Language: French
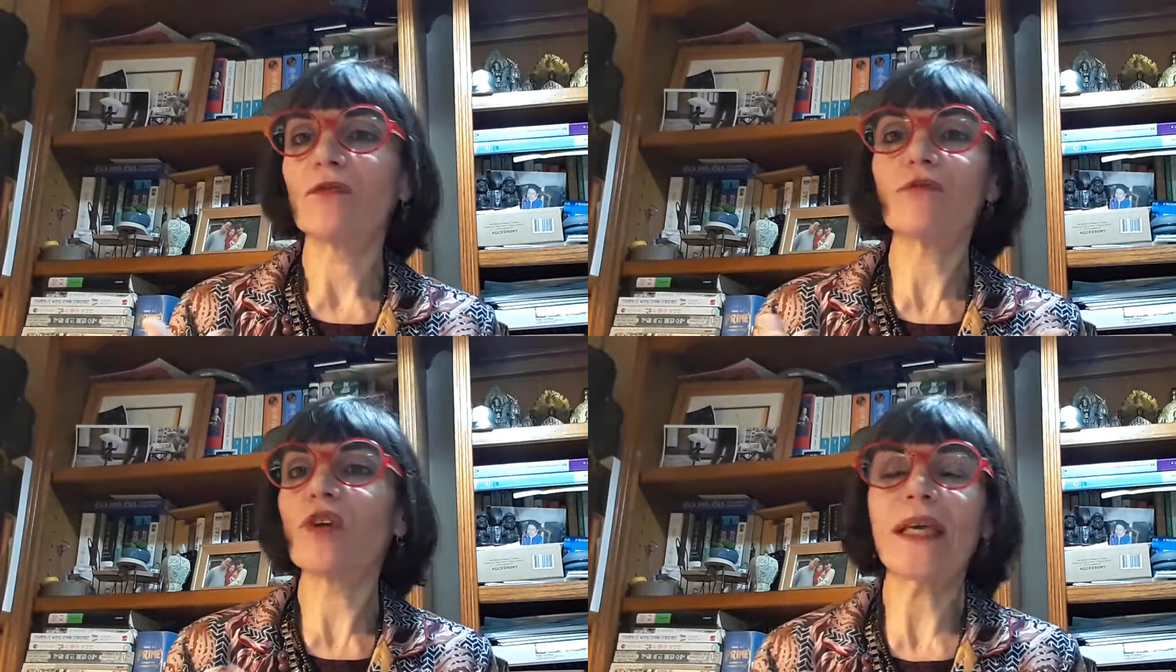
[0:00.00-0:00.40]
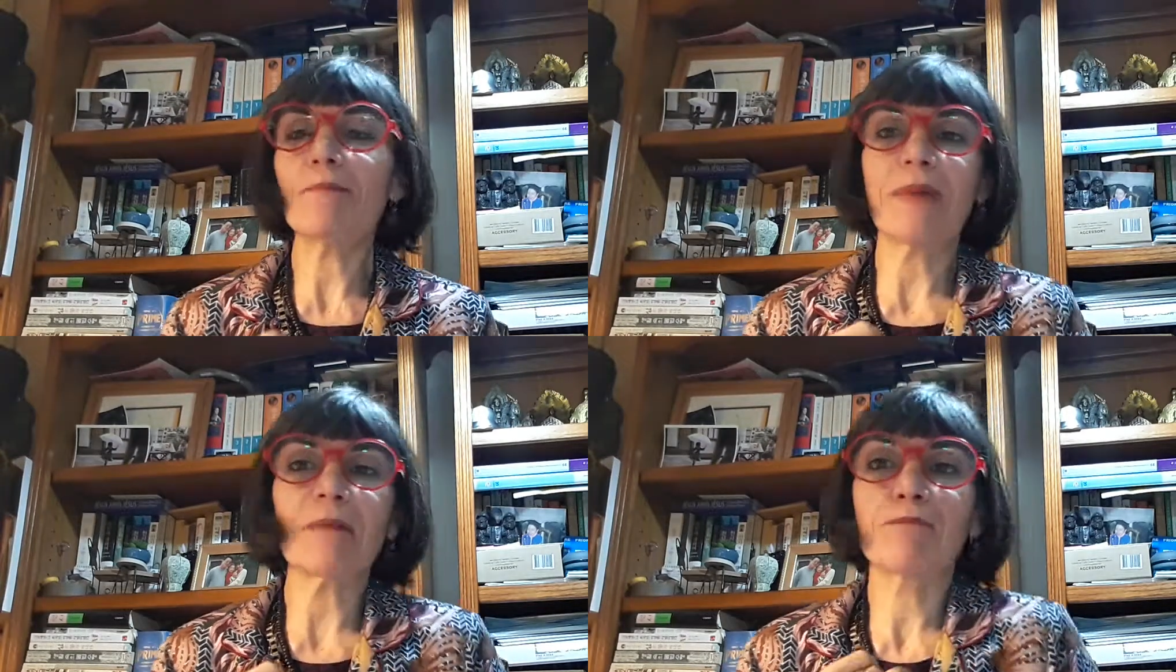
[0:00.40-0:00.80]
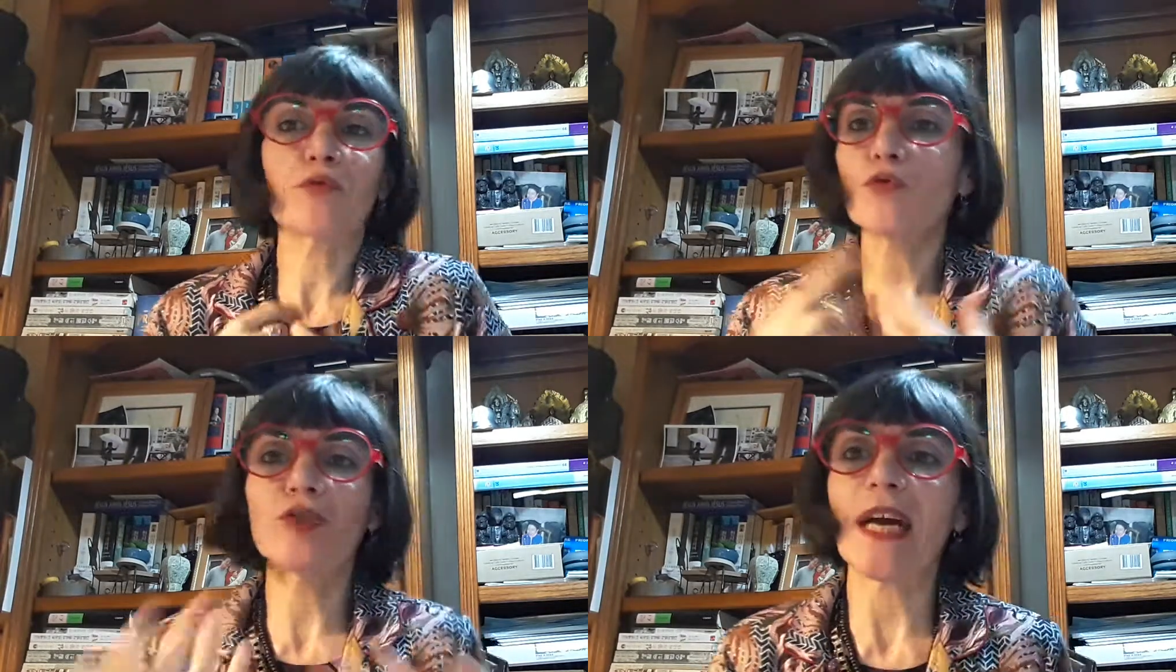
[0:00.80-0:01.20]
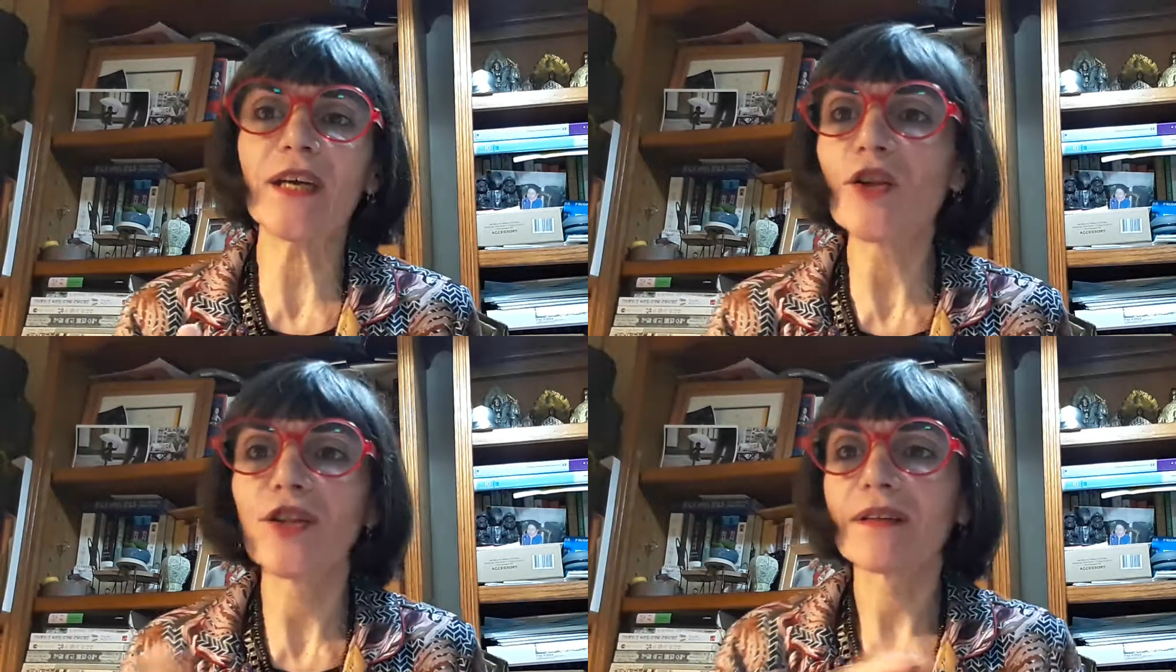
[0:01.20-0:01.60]
Vous voyez, Pek Pulo
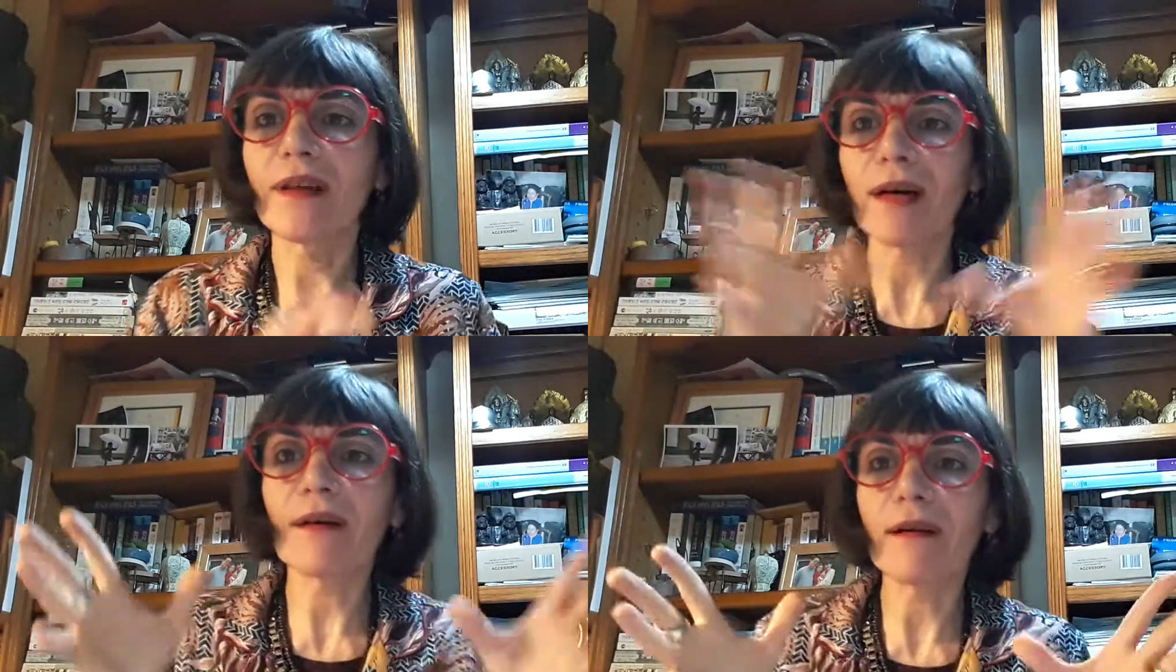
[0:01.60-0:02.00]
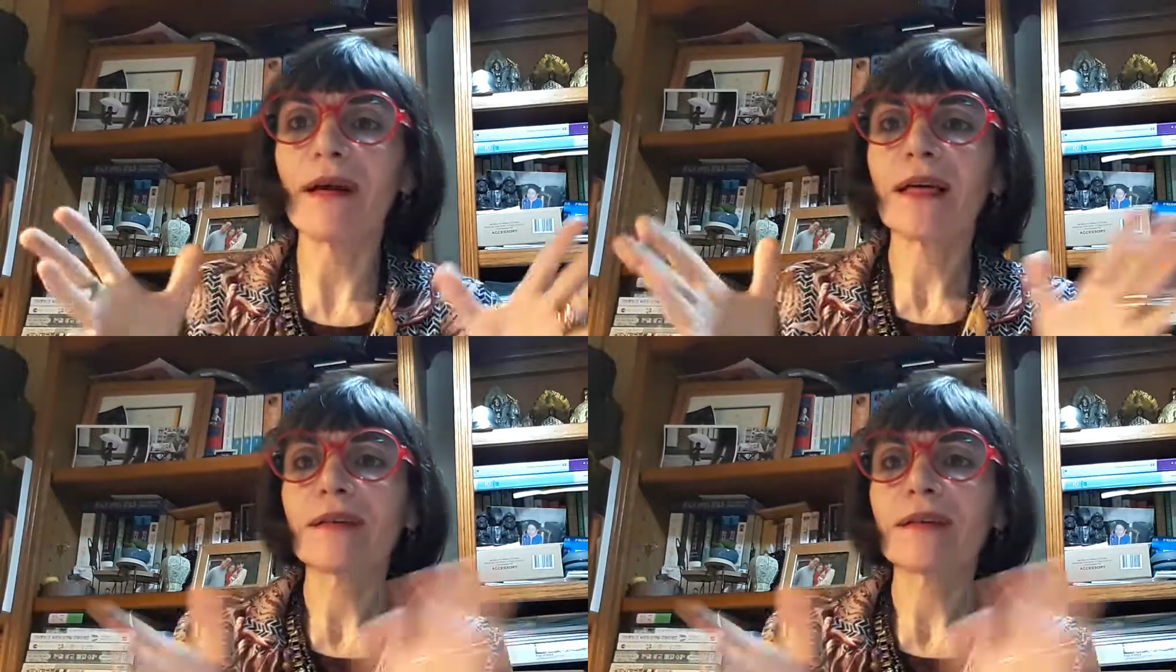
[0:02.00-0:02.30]
Chayon, hein.